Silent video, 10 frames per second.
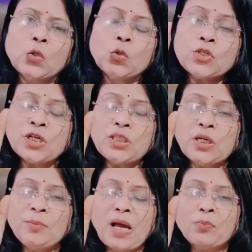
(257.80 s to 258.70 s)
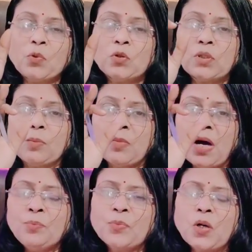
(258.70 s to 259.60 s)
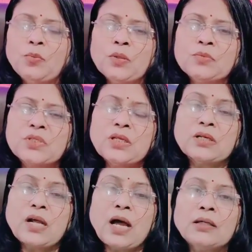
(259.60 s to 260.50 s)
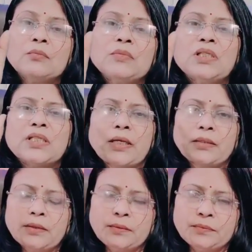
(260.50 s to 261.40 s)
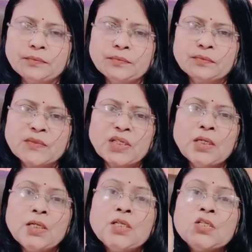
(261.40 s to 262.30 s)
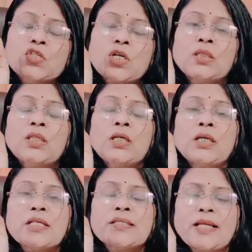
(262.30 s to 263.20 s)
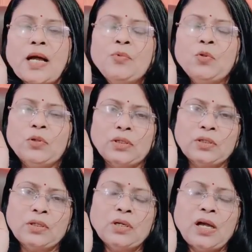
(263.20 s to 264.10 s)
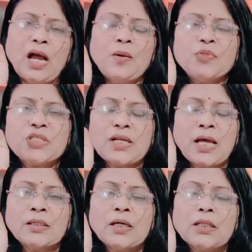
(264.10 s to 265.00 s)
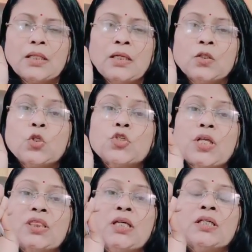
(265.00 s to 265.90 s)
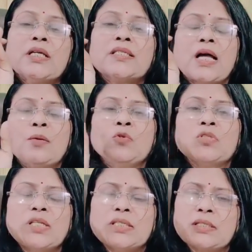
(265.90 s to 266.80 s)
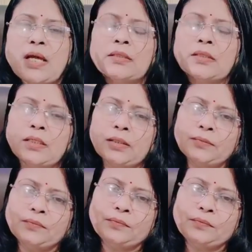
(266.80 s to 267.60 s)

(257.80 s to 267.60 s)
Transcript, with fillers: कुछ ही दिन में आपको तमाम प्रॉब्लम से राहत मिल जाएगी चंदन का साबुन आप स्नान करते हैं तो चंदन के साबुन से स्नान करें